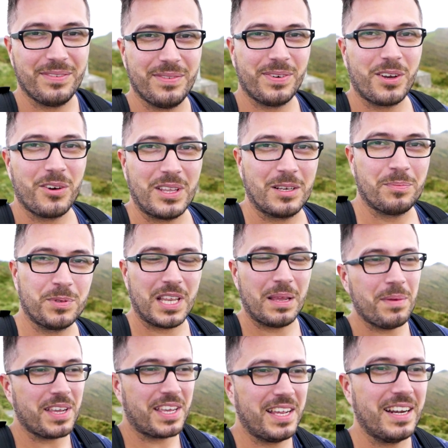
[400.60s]
wykonać
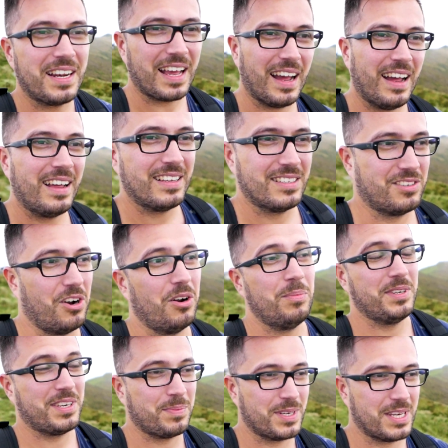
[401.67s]
przynajmniej kilka,
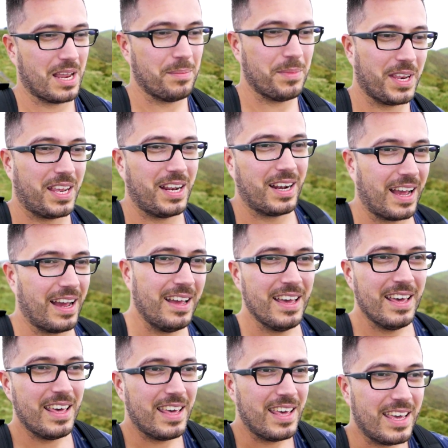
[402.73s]
zrobić przynajmniej kilka
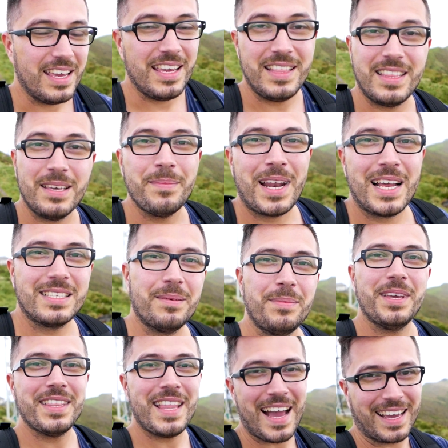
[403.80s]
i tym razem
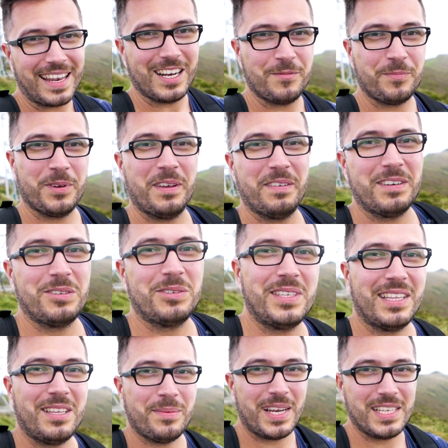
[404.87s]
je nagrać, ponieważ
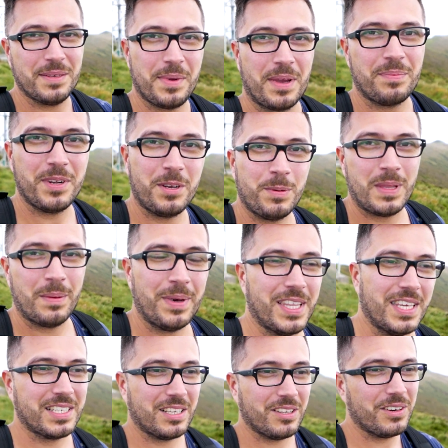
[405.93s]
ostatnim razem jak byliśmy na
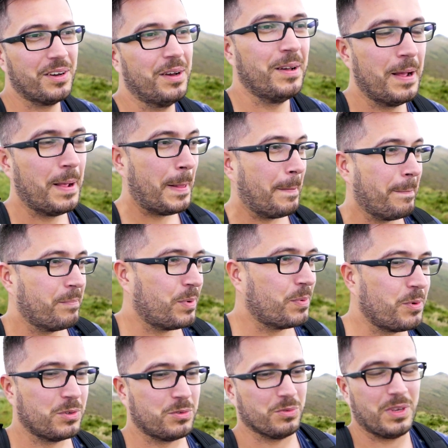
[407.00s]
Maderze, no po
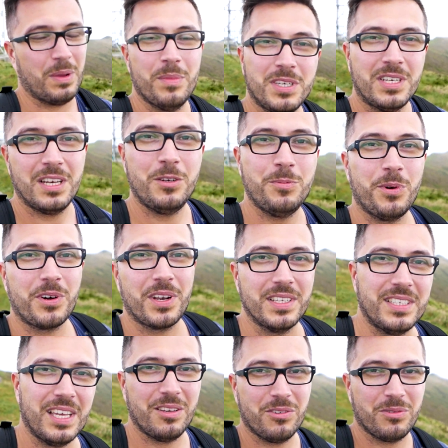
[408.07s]
prostu nie myśleliśmy o
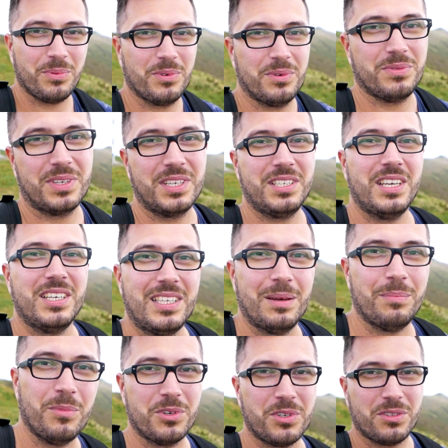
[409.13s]
kręceniu, bo gdzieś
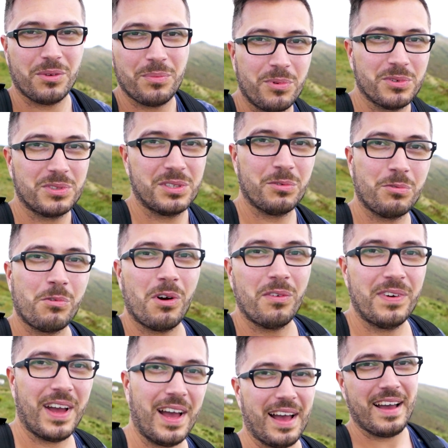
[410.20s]
tam może to było z tyłu
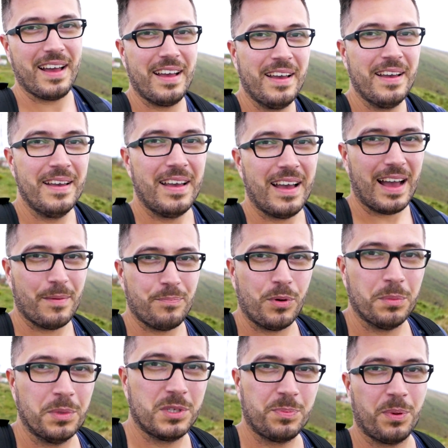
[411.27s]
głowy, a, a
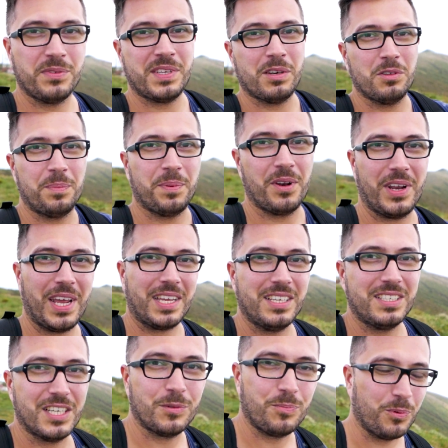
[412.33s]
pomysł powstał dopiero
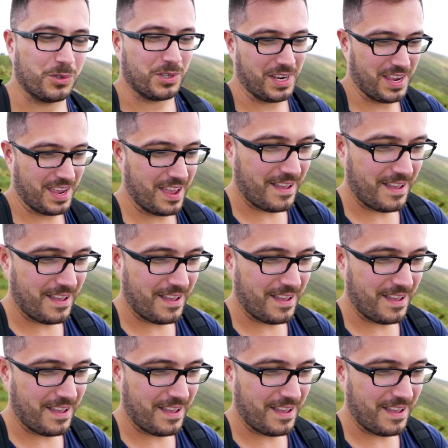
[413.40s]
jakiś czas później.